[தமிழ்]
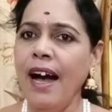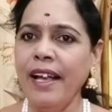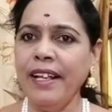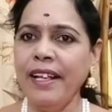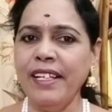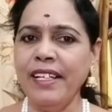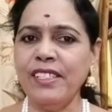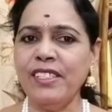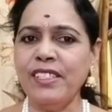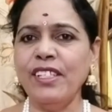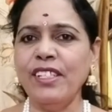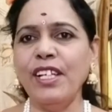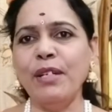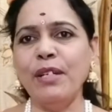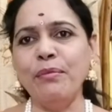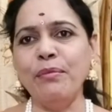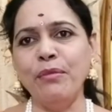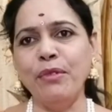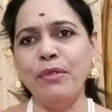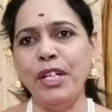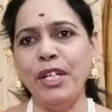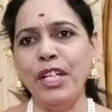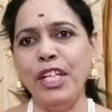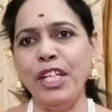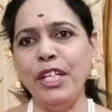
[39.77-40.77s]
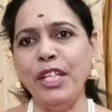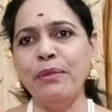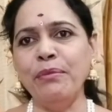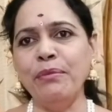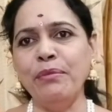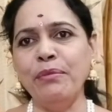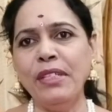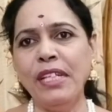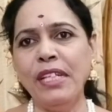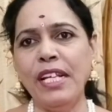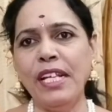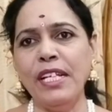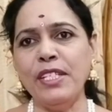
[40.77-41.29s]
ஆயசீர் முடியும்
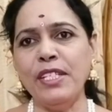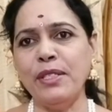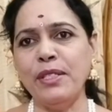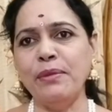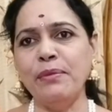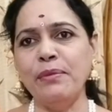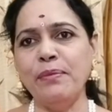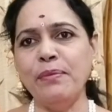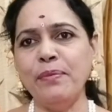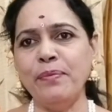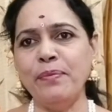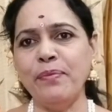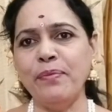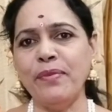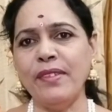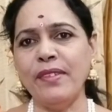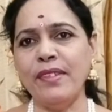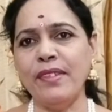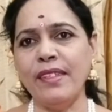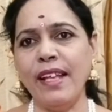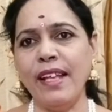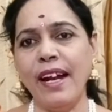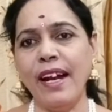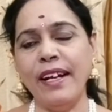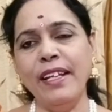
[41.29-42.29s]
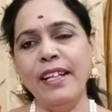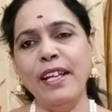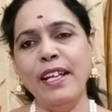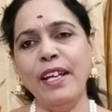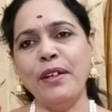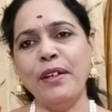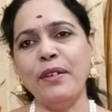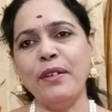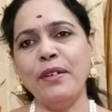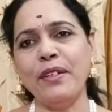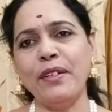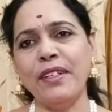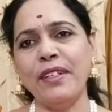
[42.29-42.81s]
தேசும்
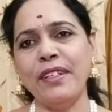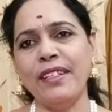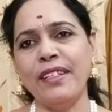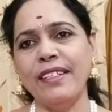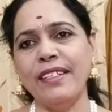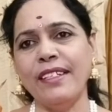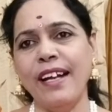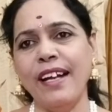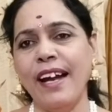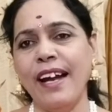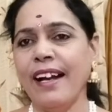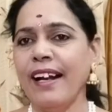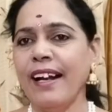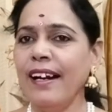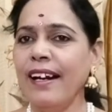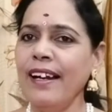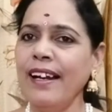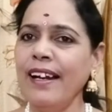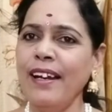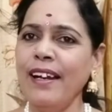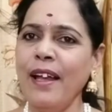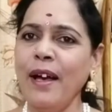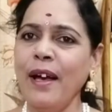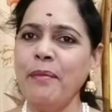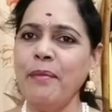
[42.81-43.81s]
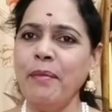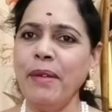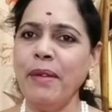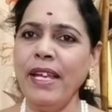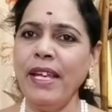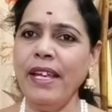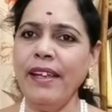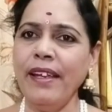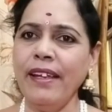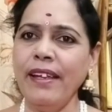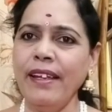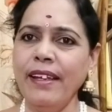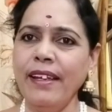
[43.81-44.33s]
அடியரோர்க்கு
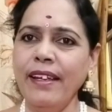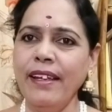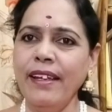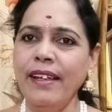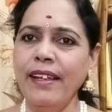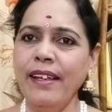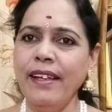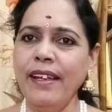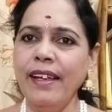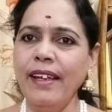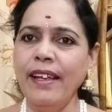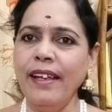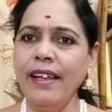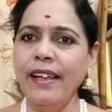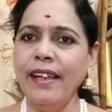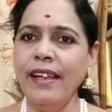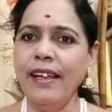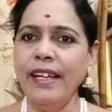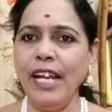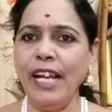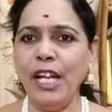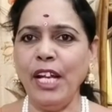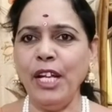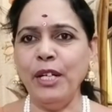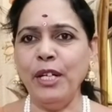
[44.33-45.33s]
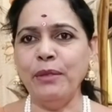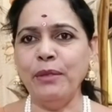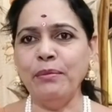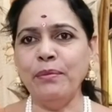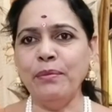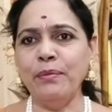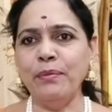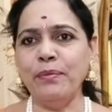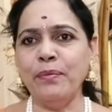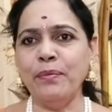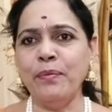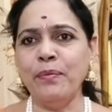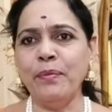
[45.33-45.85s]
அகலலாமே என்னும்
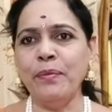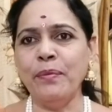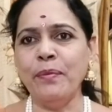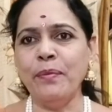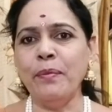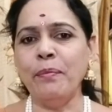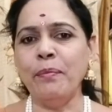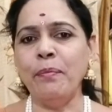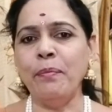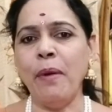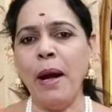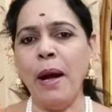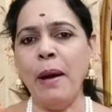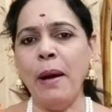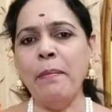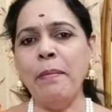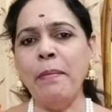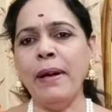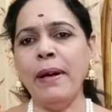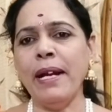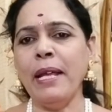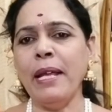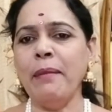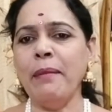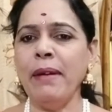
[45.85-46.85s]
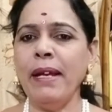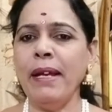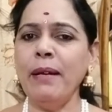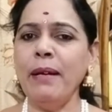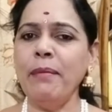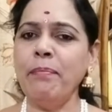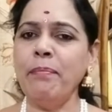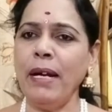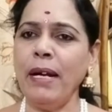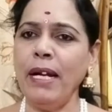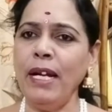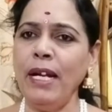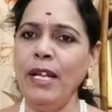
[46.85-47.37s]
பாம்பனை மேல்
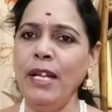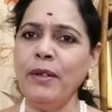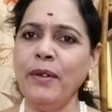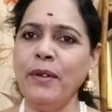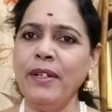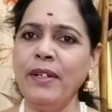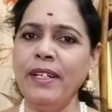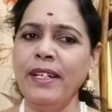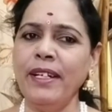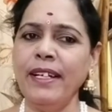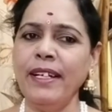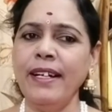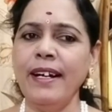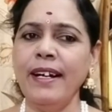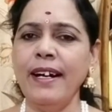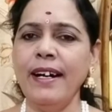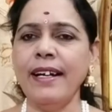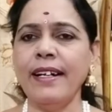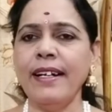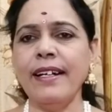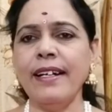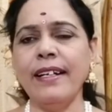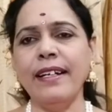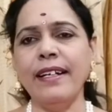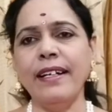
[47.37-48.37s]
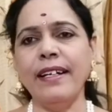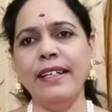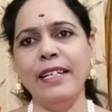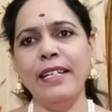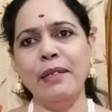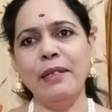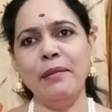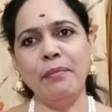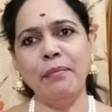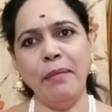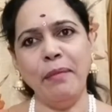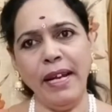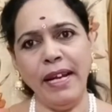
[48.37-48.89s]
பள்ளி கொண்ட
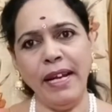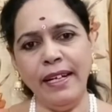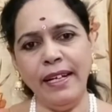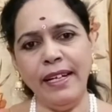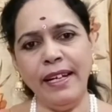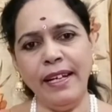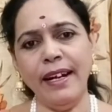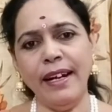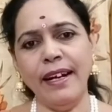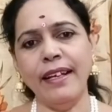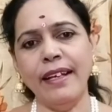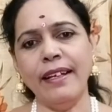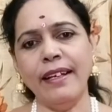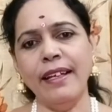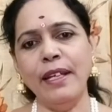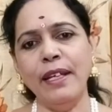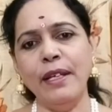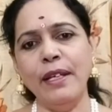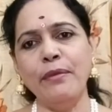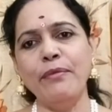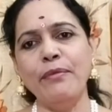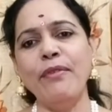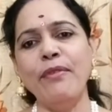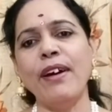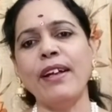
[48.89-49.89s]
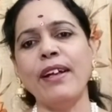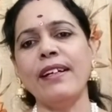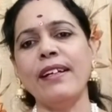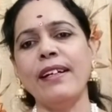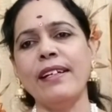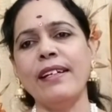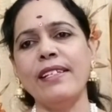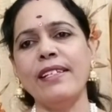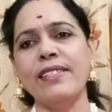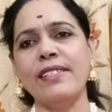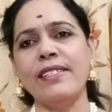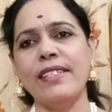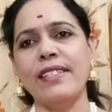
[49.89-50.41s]
அரங்கனின் மேனி அழகை
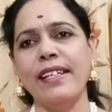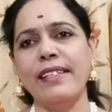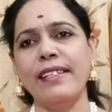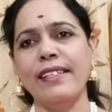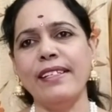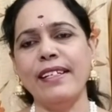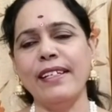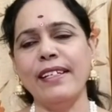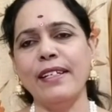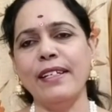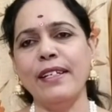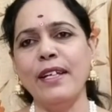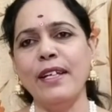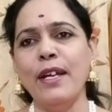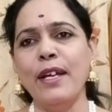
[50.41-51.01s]
வர்ணனை செய்த